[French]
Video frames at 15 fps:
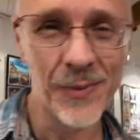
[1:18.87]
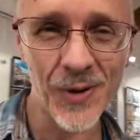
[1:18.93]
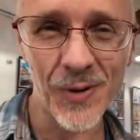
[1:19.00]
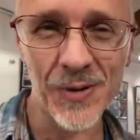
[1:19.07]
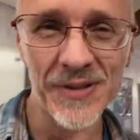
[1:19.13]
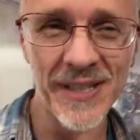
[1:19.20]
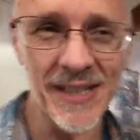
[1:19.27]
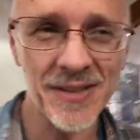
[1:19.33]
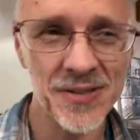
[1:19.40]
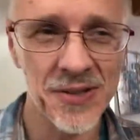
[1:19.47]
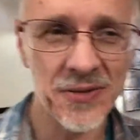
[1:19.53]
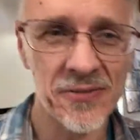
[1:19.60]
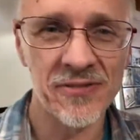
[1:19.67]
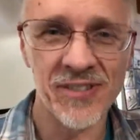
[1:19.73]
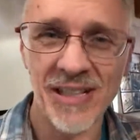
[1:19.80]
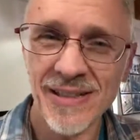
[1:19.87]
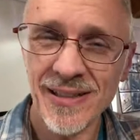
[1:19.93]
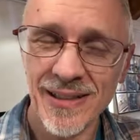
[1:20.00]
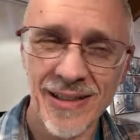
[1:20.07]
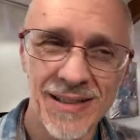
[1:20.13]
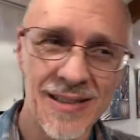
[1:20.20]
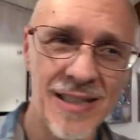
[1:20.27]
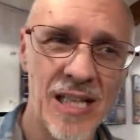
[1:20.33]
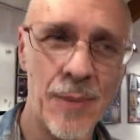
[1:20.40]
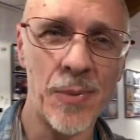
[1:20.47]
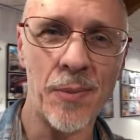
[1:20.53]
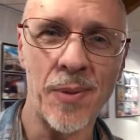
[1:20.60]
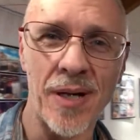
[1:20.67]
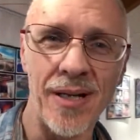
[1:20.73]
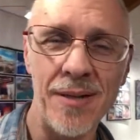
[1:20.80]
numéro 520 à
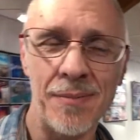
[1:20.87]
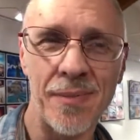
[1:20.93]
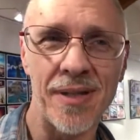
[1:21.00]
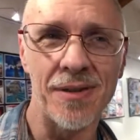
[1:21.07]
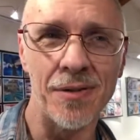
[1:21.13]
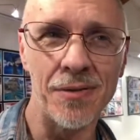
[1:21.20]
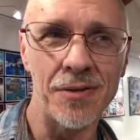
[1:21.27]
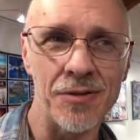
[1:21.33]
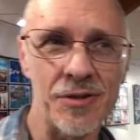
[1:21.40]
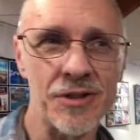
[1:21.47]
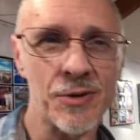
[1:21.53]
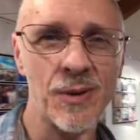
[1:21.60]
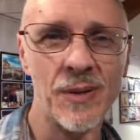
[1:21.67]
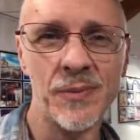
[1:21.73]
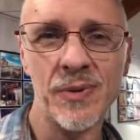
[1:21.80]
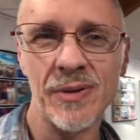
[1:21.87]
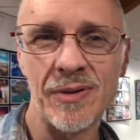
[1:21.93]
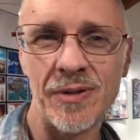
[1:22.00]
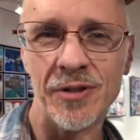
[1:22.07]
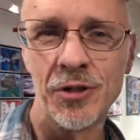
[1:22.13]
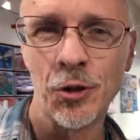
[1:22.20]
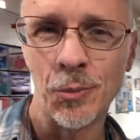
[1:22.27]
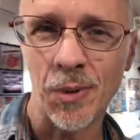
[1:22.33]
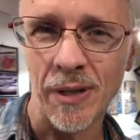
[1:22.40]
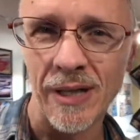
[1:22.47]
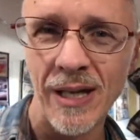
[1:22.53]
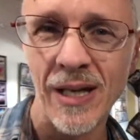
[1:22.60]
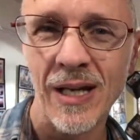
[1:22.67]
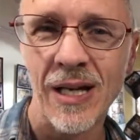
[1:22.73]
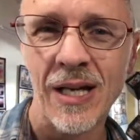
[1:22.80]
peu près maintenant, donc je suis un peu euh,
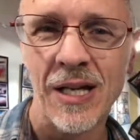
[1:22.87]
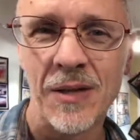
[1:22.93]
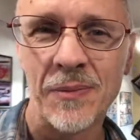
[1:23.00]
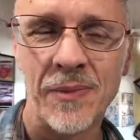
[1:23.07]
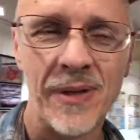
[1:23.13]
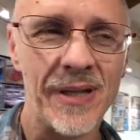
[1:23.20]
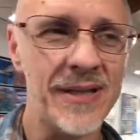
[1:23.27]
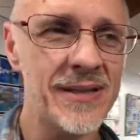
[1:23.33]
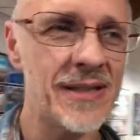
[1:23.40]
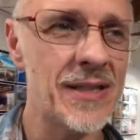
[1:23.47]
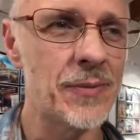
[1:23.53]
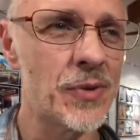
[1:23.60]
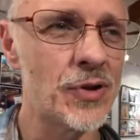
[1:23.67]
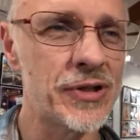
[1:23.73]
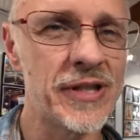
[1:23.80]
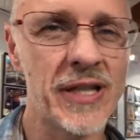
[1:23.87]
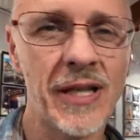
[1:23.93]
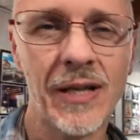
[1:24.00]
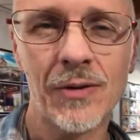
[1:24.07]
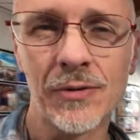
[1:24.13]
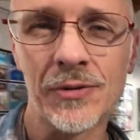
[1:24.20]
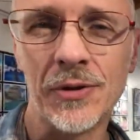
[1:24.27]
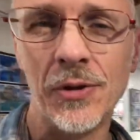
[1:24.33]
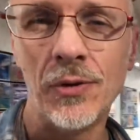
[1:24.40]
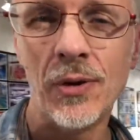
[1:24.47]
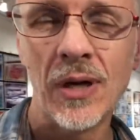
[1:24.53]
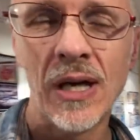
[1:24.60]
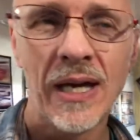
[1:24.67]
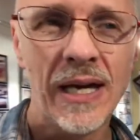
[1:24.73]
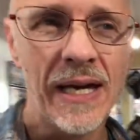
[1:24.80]
surpris, mais c'est un projet qui continue.
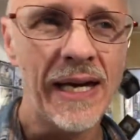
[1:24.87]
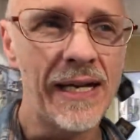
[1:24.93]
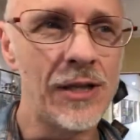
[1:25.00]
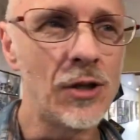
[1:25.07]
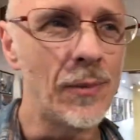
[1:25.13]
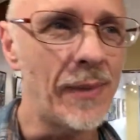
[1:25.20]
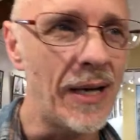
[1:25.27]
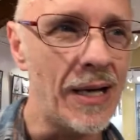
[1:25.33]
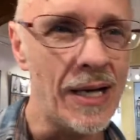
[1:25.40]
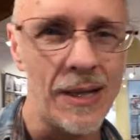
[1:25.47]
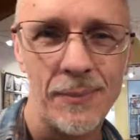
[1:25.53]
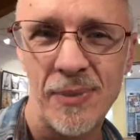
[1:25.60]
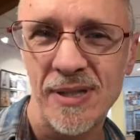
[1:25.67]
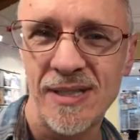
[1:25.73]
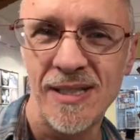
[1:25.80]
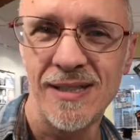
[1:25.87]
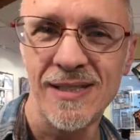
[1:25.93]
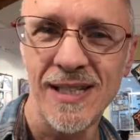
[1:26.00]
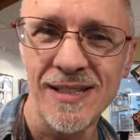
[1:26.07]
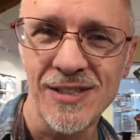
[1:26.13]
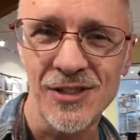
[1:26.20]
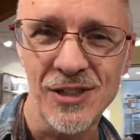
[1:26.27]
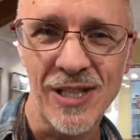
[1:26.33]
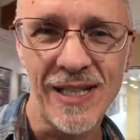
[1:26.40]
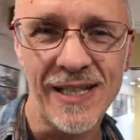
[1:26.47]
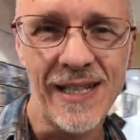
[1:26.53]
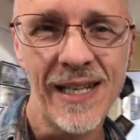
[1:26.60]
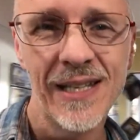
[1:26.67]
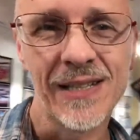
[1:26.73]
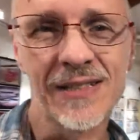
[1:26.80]
Et dans ma petite tête, j'ai
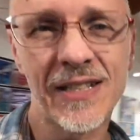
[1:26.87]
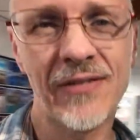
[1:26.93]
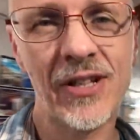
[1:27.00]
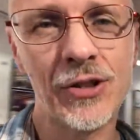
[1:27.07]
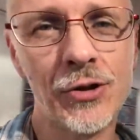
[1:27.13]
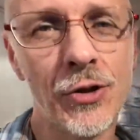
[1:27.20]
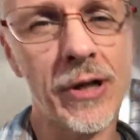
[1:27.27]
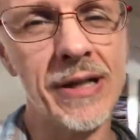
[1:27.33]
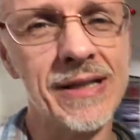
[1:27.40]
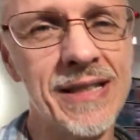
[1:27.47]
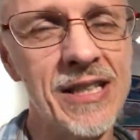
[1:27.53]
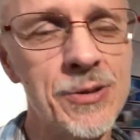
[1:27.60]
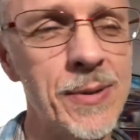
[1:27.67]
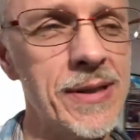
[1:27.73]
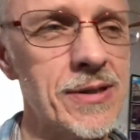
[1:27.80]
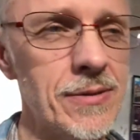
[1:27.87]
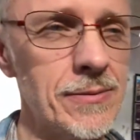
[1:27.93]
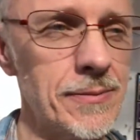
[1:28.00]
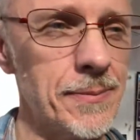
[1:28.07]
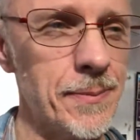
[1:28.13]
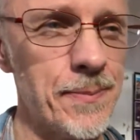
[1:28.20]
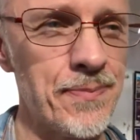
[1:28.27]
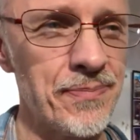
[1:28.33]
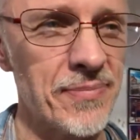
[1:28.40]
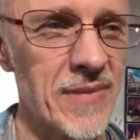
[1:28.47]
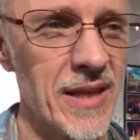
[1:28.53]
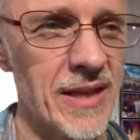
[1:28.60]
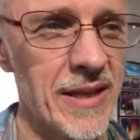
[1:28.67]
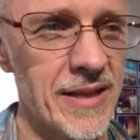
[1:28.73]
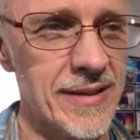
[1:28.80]
l'idée que ça va durer 18 ans,
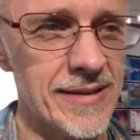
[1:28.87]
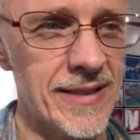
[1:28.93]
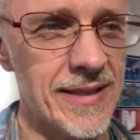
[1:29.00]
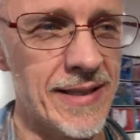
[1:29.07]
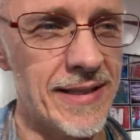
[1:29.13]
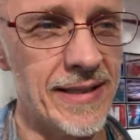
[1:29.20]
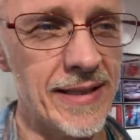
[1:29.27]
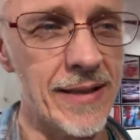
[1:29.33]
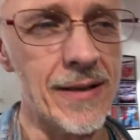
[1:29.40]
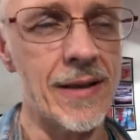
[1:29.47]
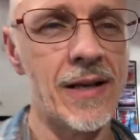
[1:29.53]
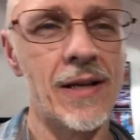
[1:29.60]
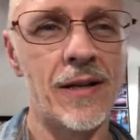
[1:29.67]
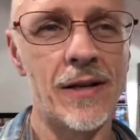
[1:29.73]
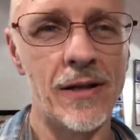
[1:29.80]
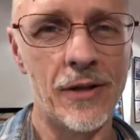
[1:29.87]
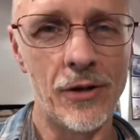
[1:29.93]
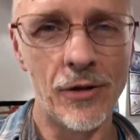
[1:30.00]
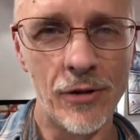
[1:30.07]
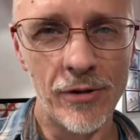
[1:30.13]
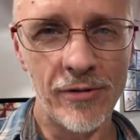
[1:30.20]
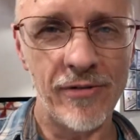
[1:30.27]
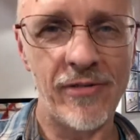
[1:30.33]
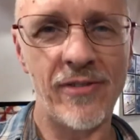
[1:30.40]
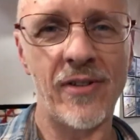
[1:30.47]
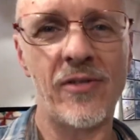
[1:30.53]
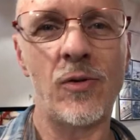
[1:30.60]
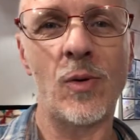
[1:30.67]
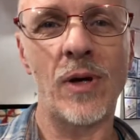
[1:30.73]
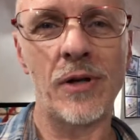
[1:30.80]
c'est-à-dire 9
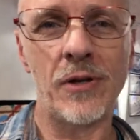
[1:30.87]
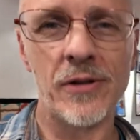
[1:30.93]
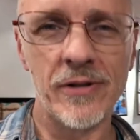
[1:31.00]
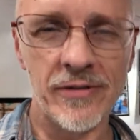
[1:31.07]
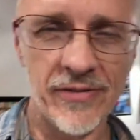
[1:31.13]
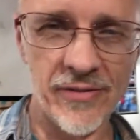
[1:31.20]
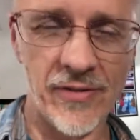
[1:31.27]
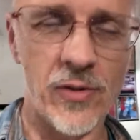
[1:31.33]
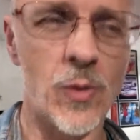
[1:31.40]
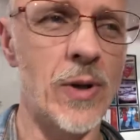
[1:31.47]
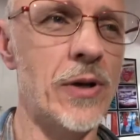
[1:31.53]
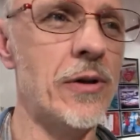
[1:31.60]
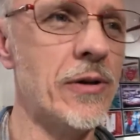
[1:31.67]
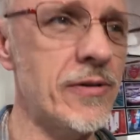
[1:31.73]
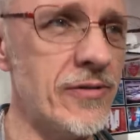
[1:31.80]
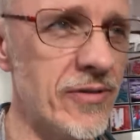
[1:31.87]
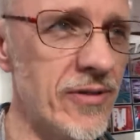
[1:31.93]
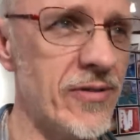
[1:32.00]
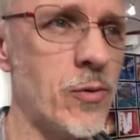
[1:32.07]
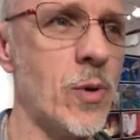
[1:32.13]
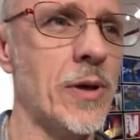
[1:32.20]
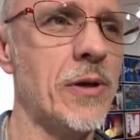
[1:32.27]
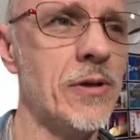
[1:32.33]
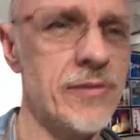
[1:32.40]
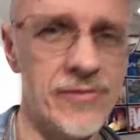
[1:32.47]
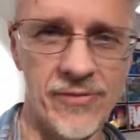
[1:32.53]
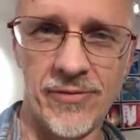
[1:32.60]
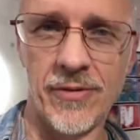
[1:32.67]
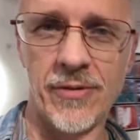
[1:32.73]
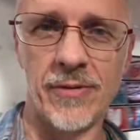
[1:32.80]
x 9 x 9 x
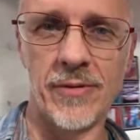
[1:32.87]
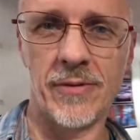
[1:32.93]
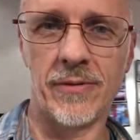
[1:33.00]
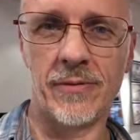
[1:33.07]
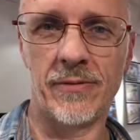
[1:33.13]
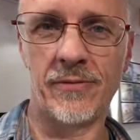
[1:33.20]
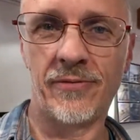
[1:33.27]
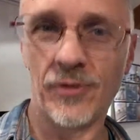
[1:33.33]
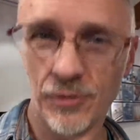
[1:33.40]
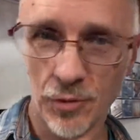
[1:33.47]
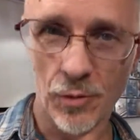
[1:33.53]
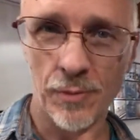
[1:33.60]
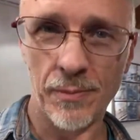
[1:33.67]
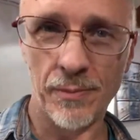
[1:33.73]
9 photos,